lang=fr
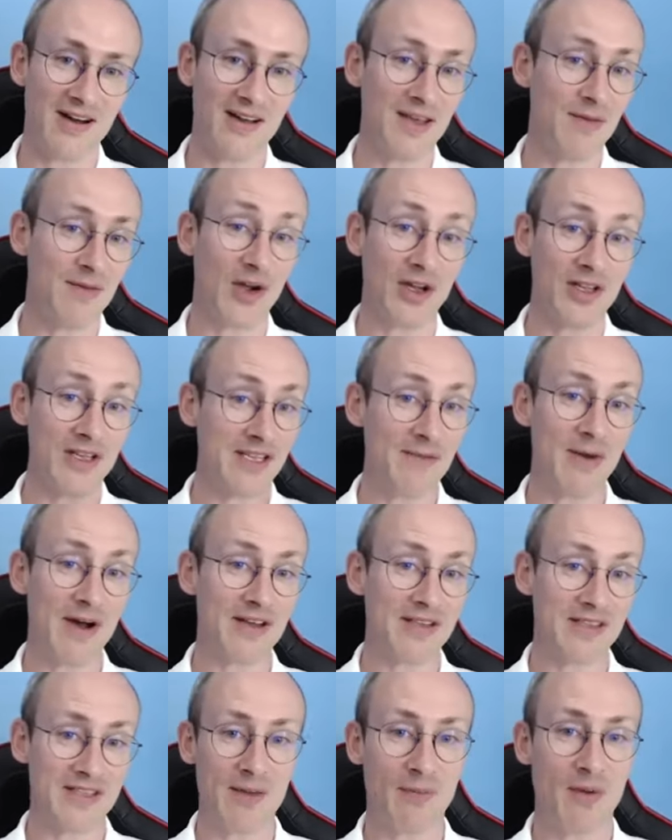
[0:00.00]
il ne me connaissait pas,
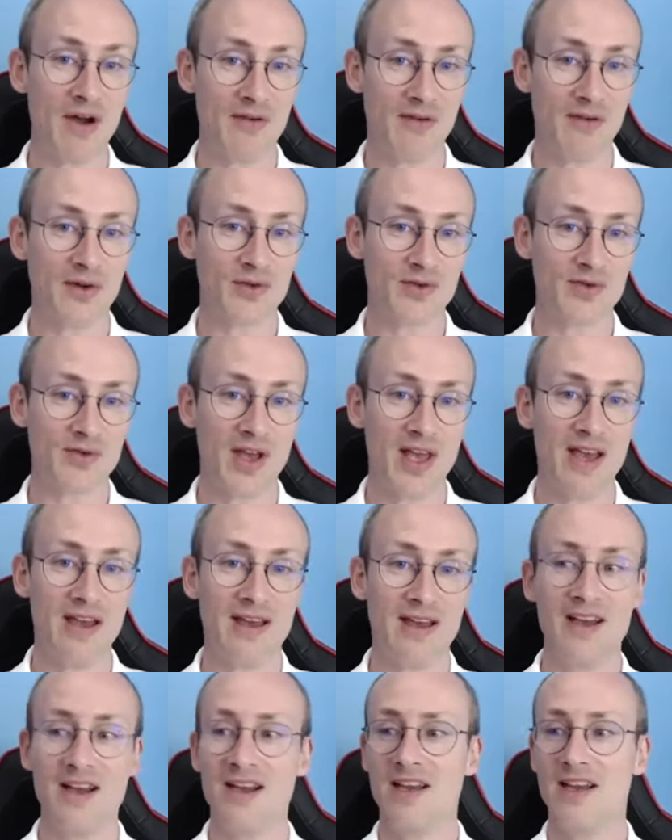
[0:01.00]
hein, c'est la première fois qu'on se
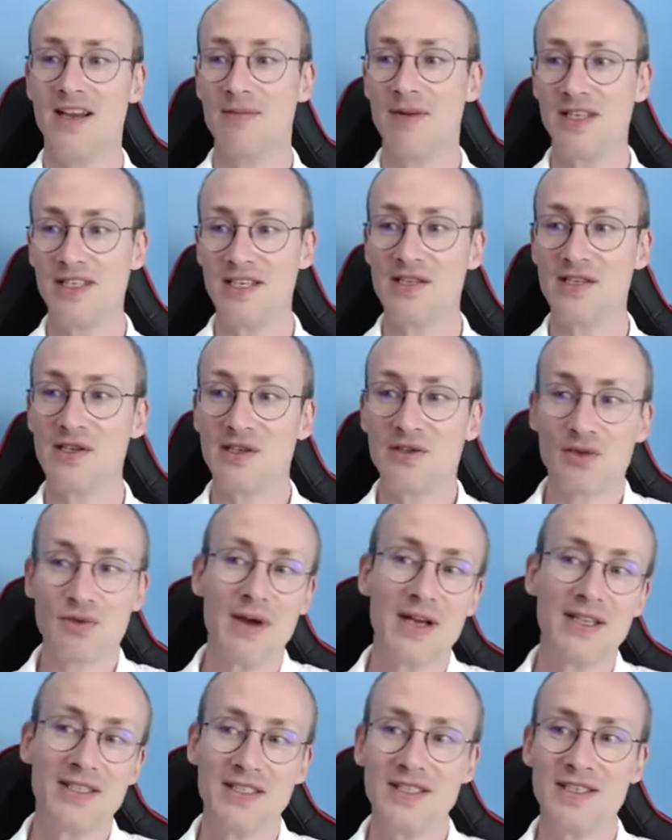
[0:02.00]
voyait. Il m'a mhm. dit, si tu
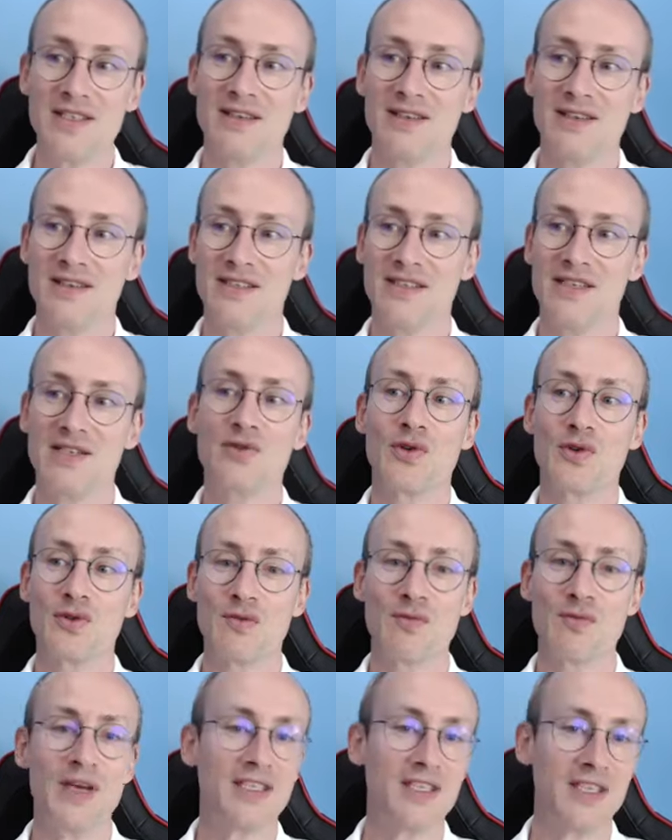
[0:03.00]
m'as dit, si ce que
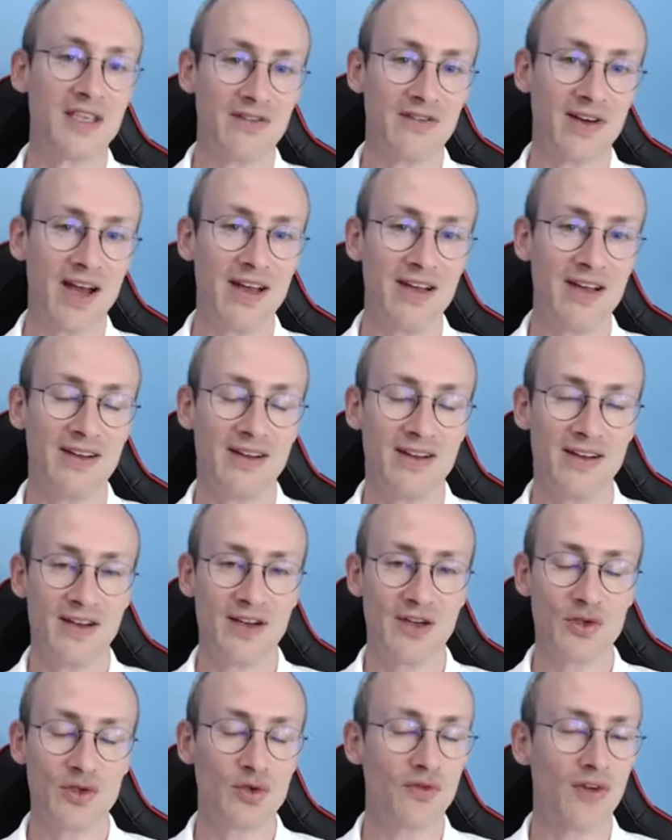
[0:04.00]
tu m'as dit est vrai,
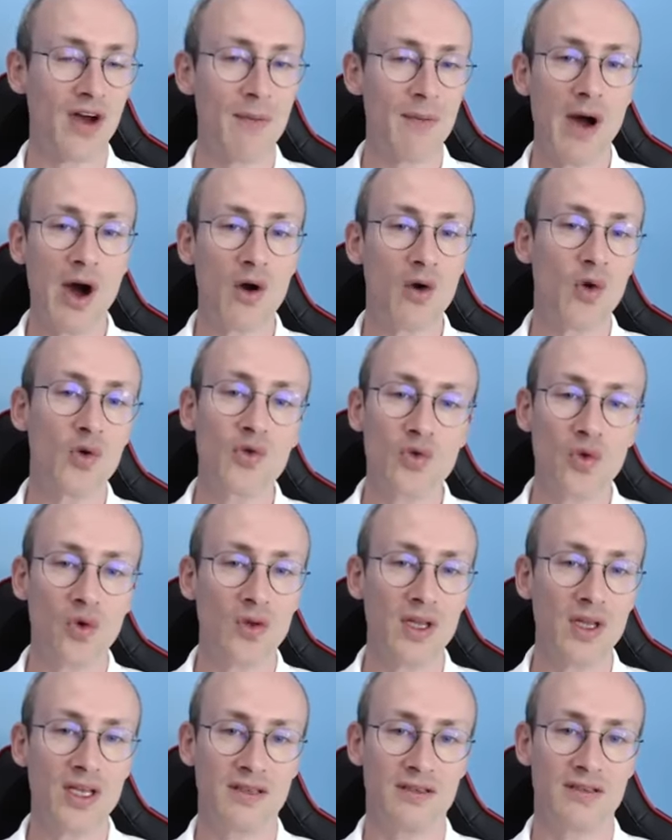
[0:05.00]
tu ne devrais pas
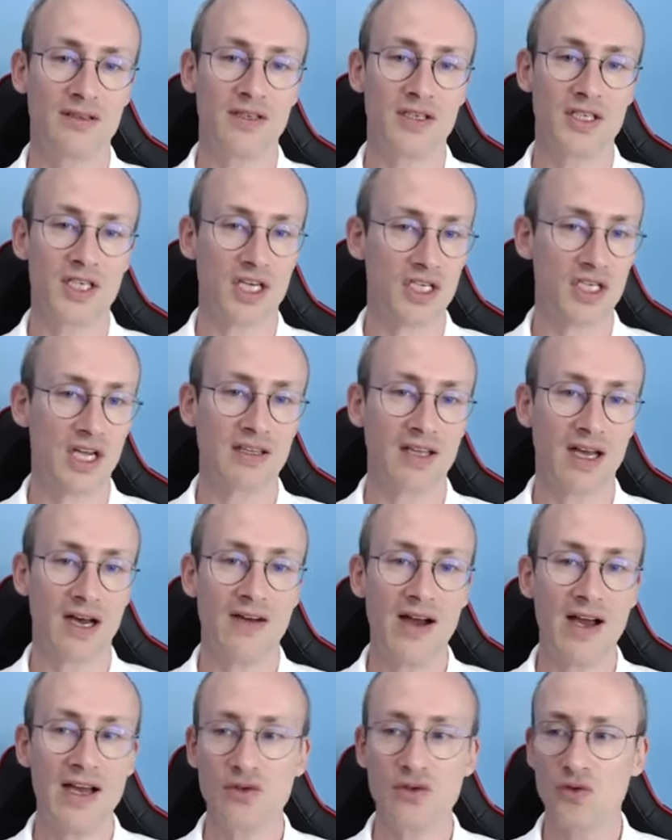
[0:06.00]
retourner chercher un
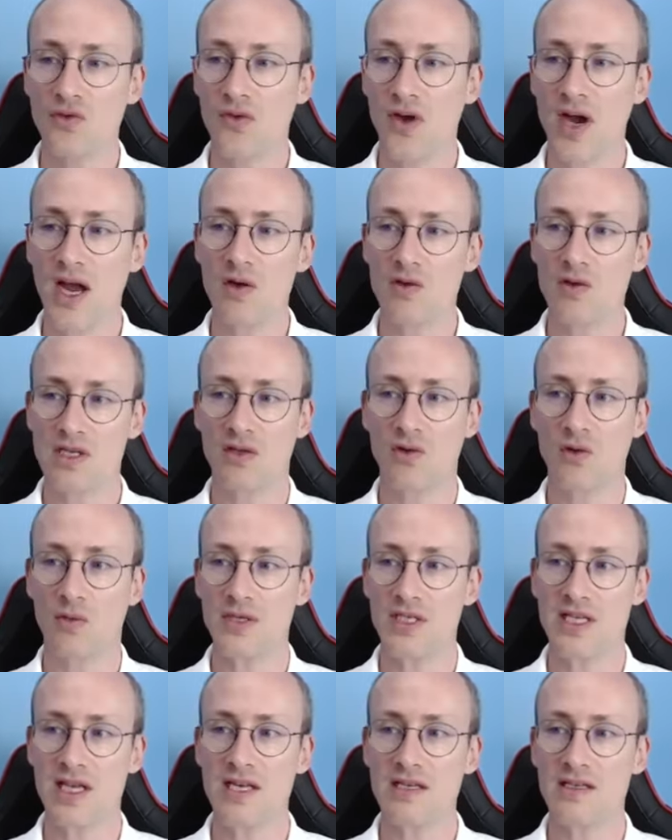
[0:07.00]
travail, tu devrais lancer ton
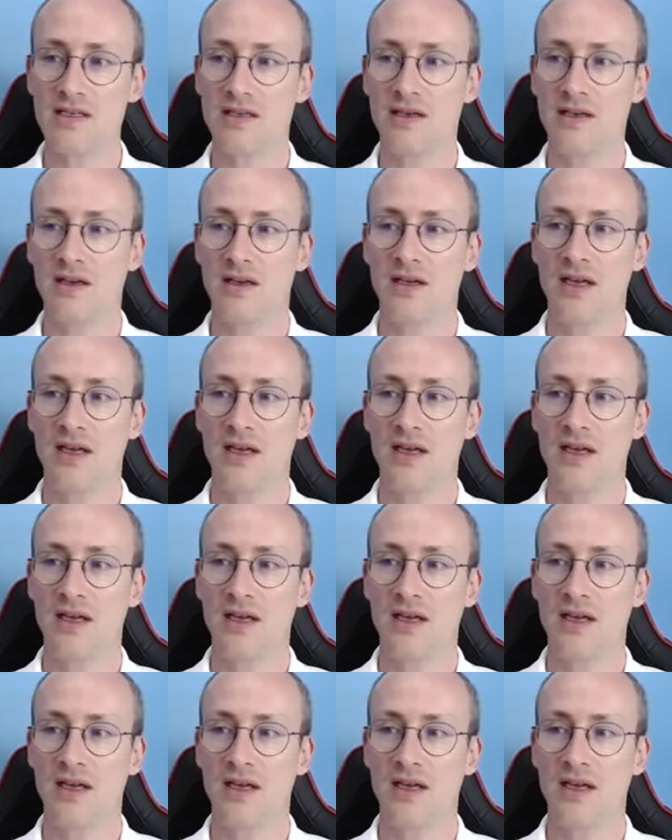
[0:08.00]
business.